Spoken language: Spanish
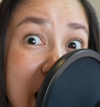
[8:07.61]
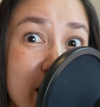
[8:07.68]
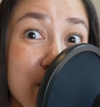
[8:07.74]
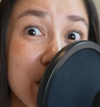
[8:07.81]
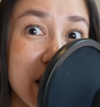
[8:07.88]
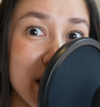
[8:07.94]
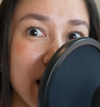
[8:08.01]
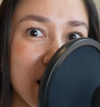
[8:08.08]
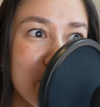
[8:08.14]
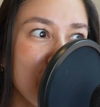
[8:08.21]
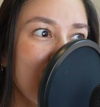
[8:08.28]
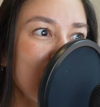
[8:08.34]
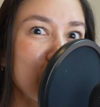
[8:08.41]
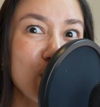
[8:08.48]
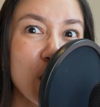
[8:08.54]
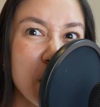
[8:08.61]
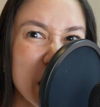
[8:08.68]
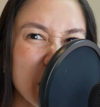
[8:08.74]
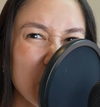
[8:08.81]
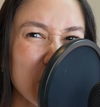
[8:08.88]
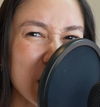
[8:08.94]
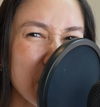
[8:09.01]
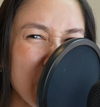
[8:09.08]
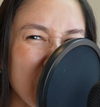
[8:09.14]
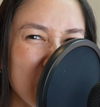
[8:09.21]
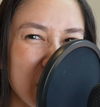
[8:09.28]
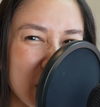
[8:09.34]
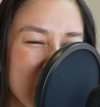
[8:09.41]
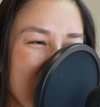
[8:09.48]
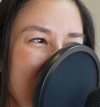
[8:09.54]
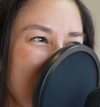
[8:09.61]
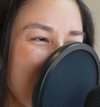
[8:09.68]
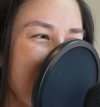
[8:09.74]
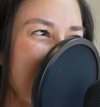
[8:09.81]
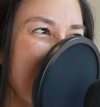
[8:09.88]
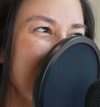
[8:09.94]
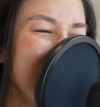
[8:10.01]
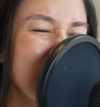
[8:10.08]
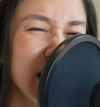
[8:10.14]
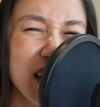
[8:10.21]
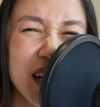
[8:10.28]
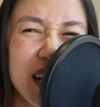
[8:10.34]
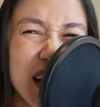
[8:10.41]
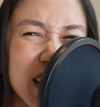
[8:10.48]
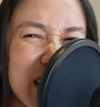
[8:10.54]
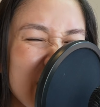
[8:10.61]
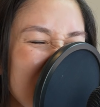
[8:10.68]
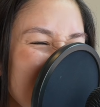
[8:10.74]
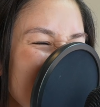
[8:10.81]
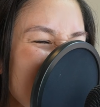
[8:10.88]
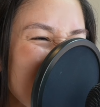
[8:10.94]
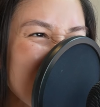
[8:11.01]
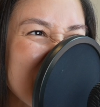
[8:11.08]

hay vida, pero es pueblito típico tradicional japonés. Y, o